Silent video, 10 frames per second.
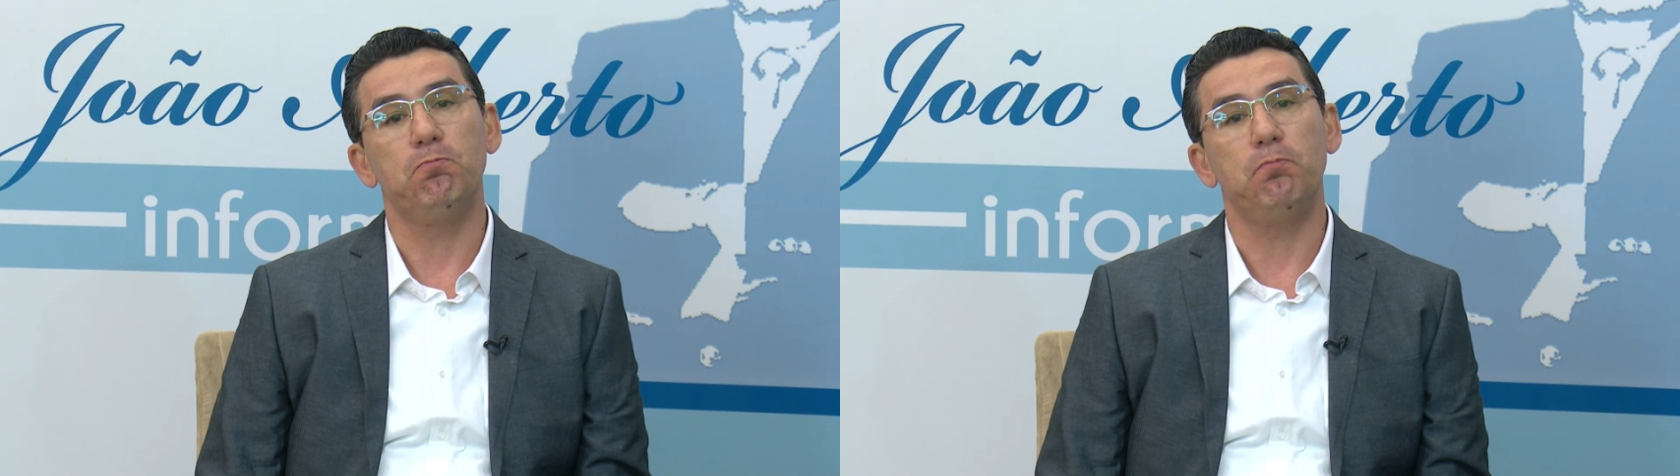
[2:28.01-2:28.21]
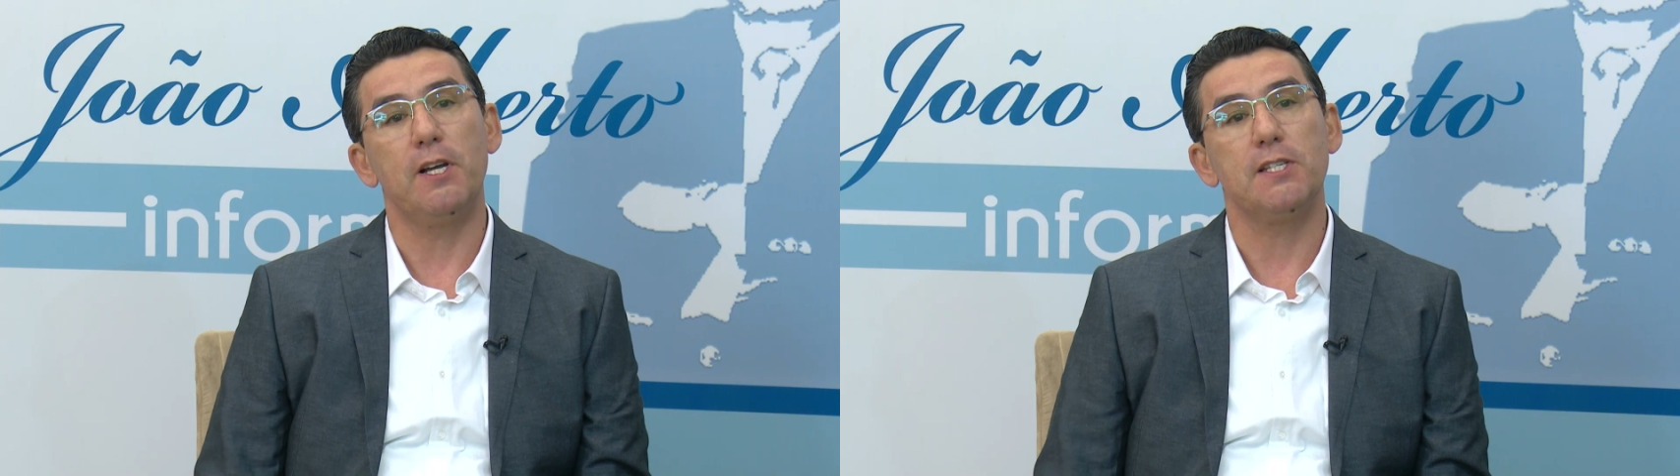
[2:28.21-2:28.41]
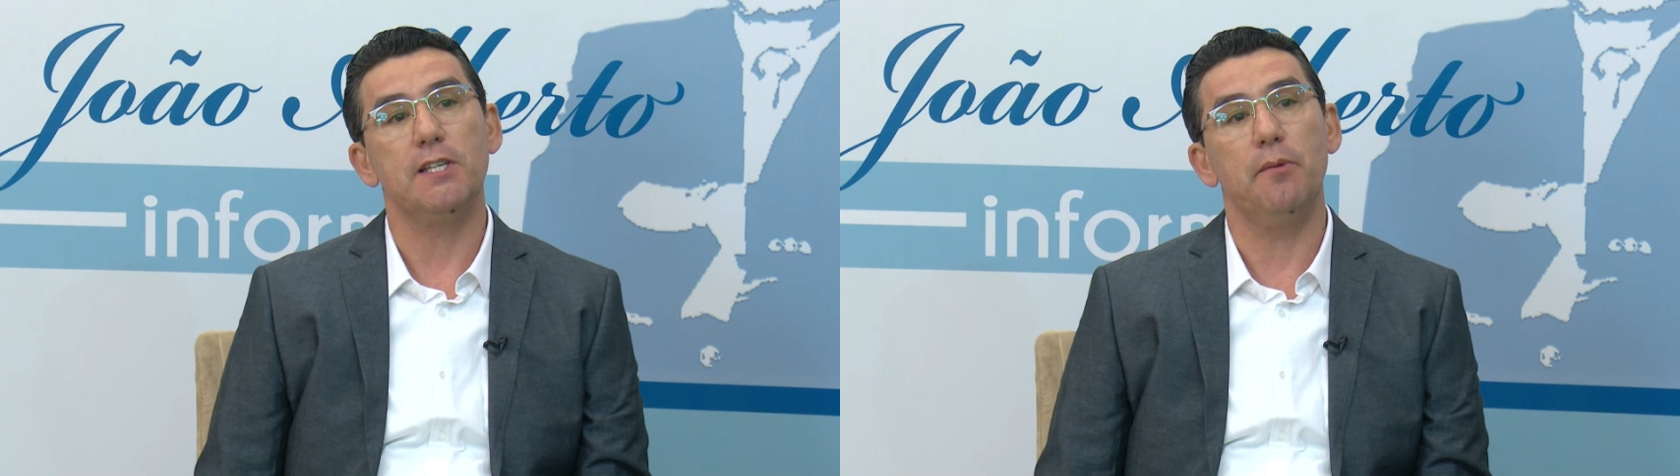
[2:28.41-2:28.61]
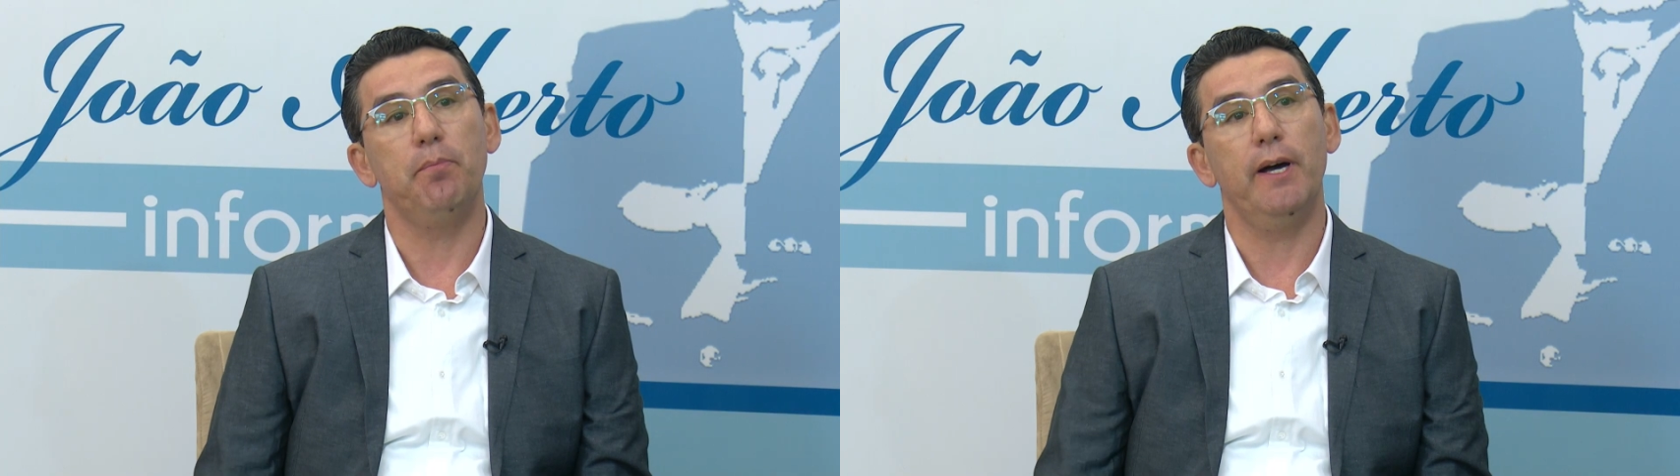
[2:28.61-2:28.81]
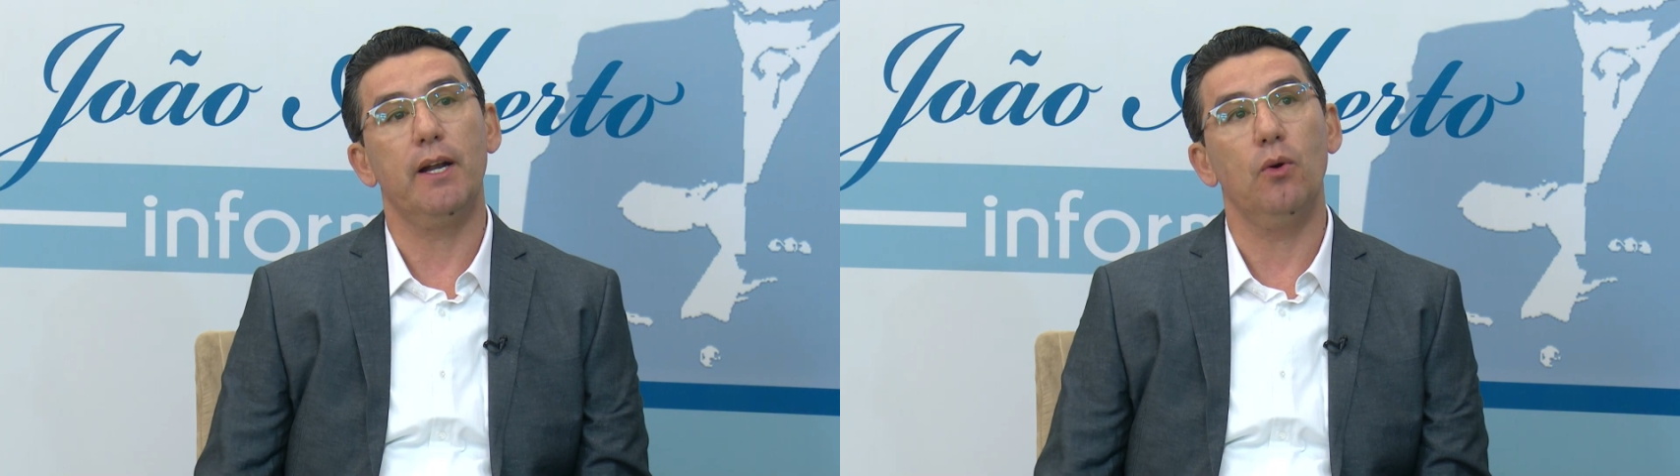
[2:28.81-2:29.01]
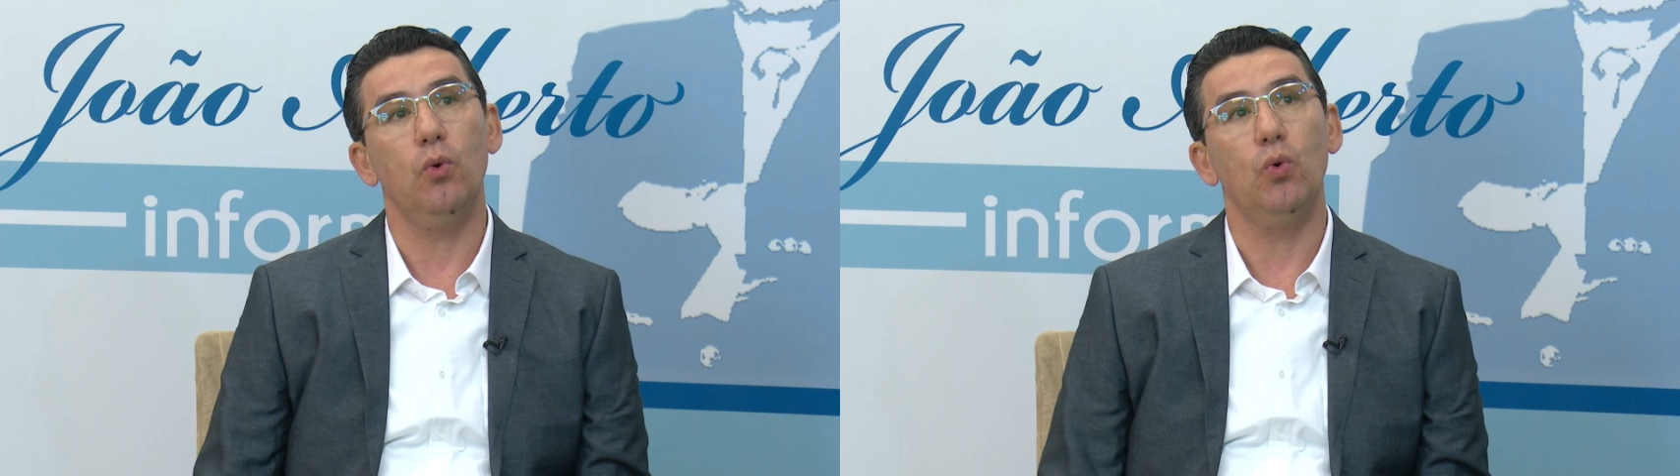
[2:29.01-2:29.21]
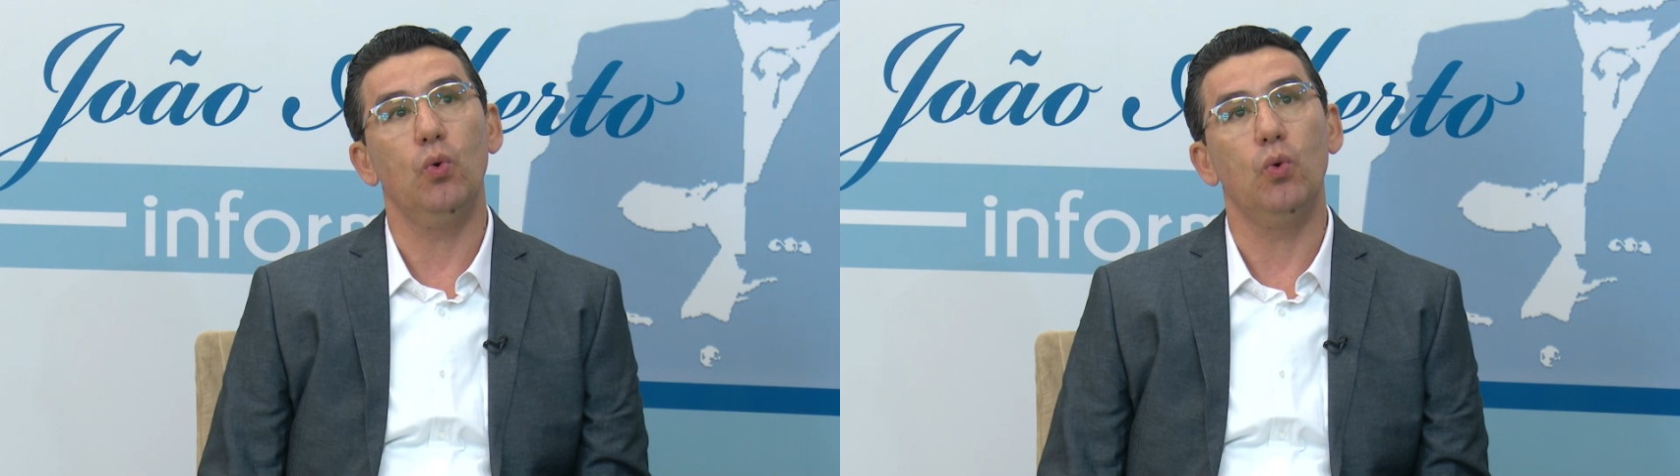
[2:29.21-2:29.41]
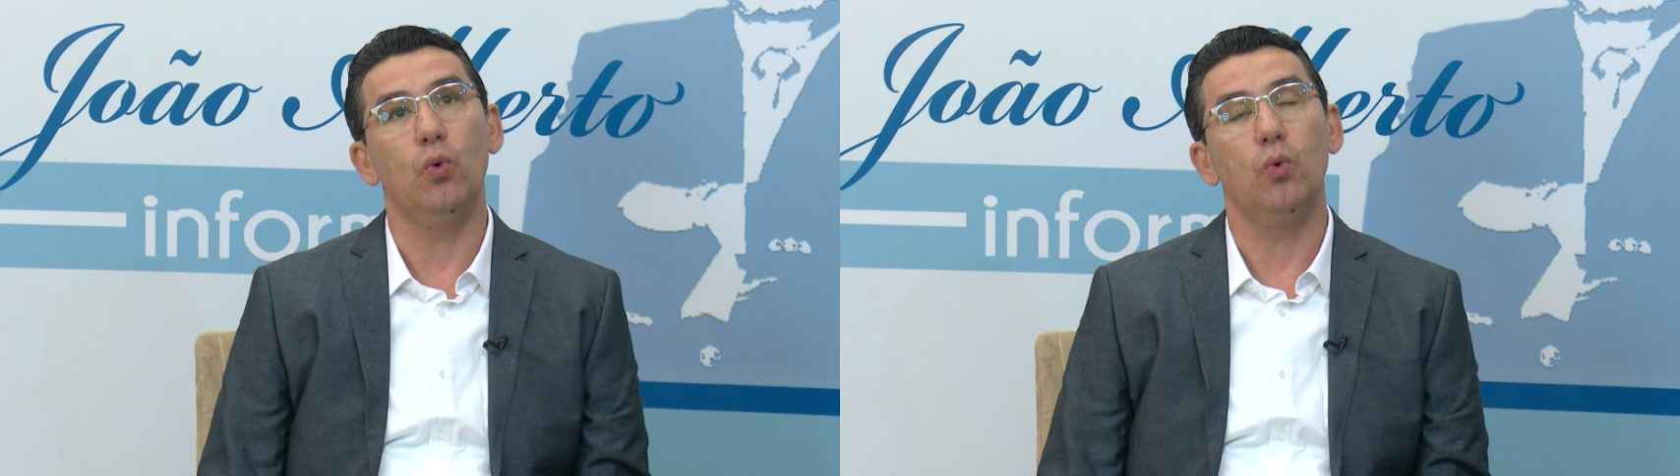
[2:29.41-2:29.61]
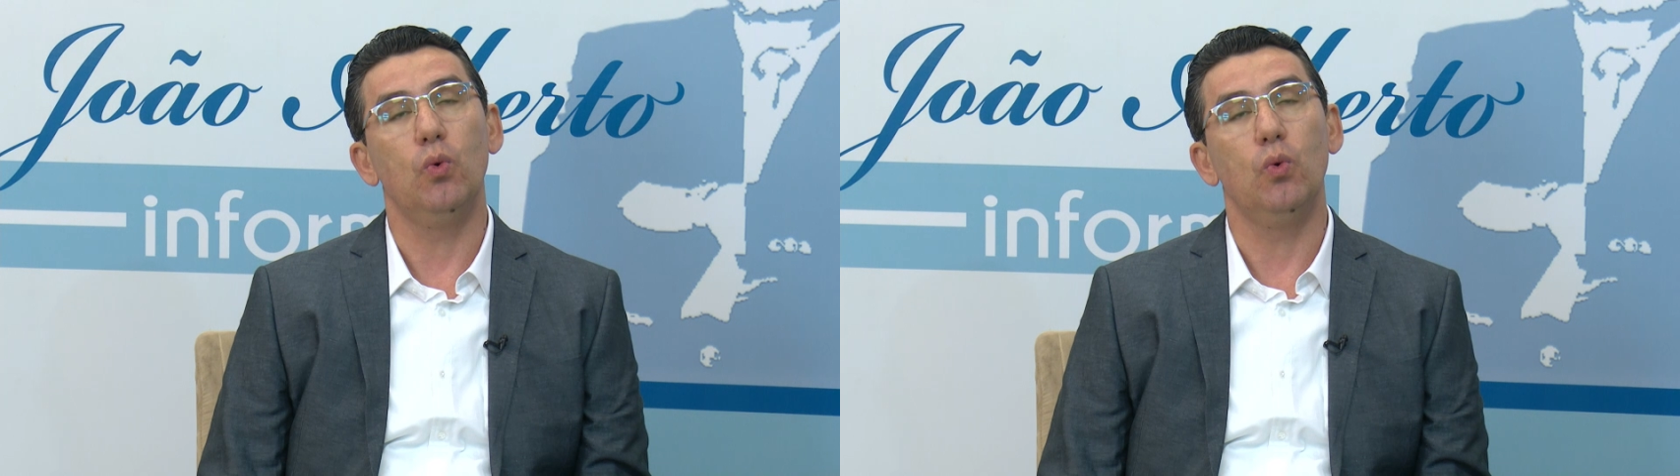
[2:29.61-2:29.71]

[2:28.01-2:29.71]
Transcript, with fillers: passei para o...